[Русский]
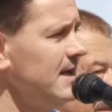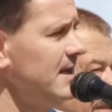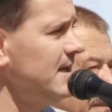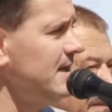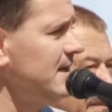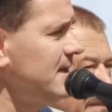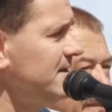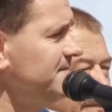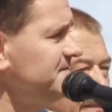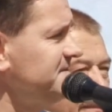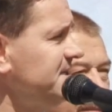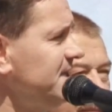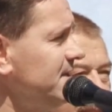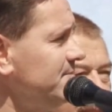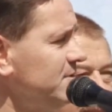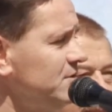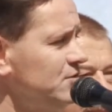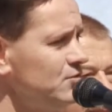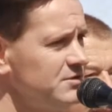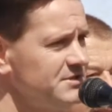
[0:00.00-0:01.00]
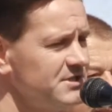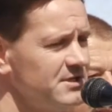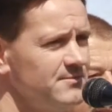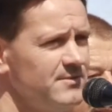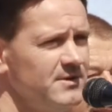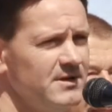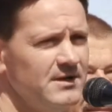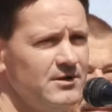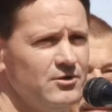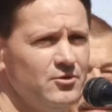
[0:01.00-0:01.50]
э, всем
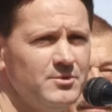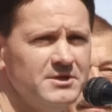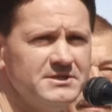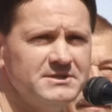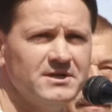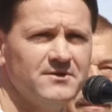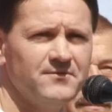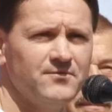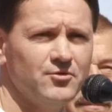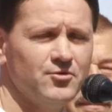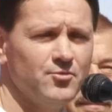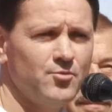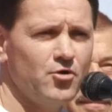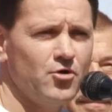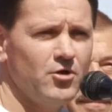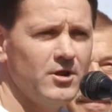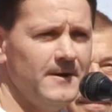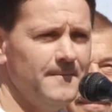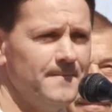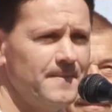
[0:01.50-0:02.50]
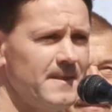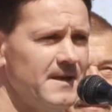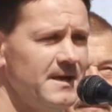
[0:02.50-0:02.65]
тульским любителям футбола.